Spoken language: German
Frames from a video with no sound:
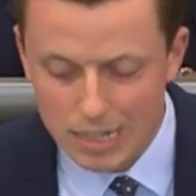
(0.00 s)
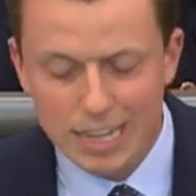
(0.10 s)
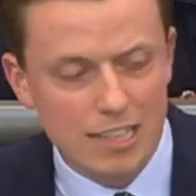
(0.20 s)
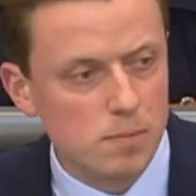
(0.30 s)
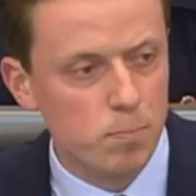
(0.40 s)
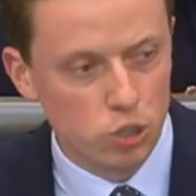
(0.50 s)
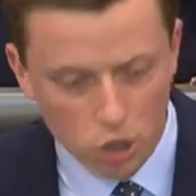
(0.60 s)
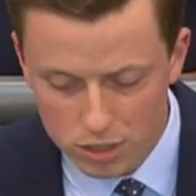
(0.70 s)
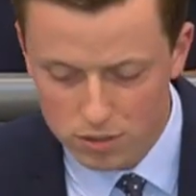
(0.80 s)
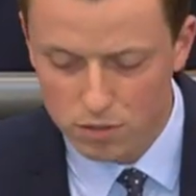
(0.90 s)
das
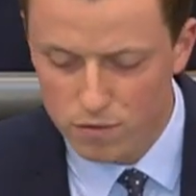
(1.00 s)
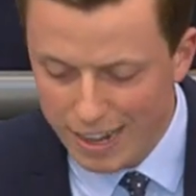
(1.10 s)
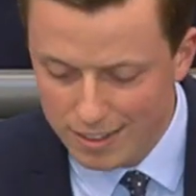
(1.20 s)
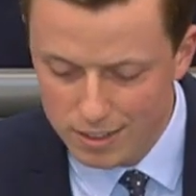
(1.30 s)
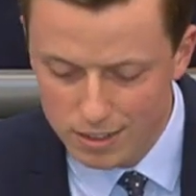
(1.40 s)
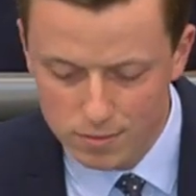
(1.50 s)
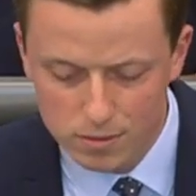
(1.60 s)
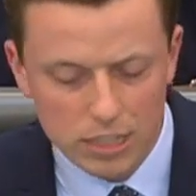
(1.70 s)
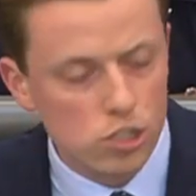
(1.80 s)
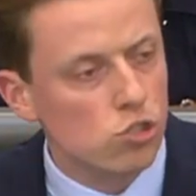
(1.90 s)
bedeutet Wandel,
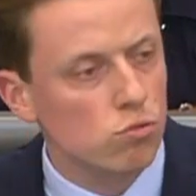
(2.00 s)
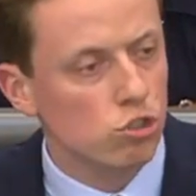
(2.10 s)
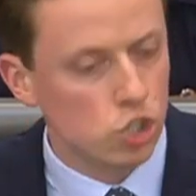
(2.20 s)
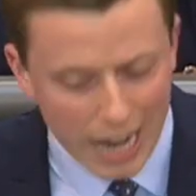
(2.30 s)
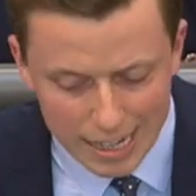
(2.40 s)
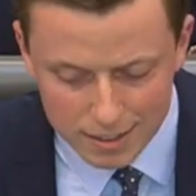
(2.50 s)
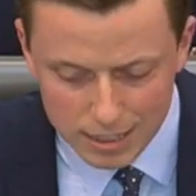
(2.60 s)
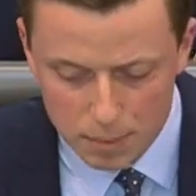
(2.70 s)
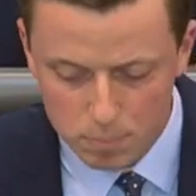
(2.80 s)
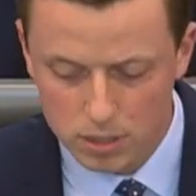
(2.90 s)
den es zu gestalten
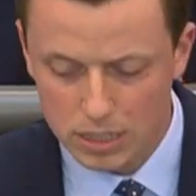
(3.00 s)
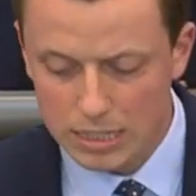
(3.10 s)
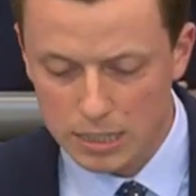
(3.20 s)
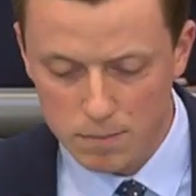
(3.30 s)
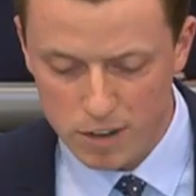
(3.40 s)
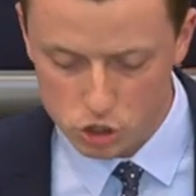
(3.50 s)
gibt, indem wir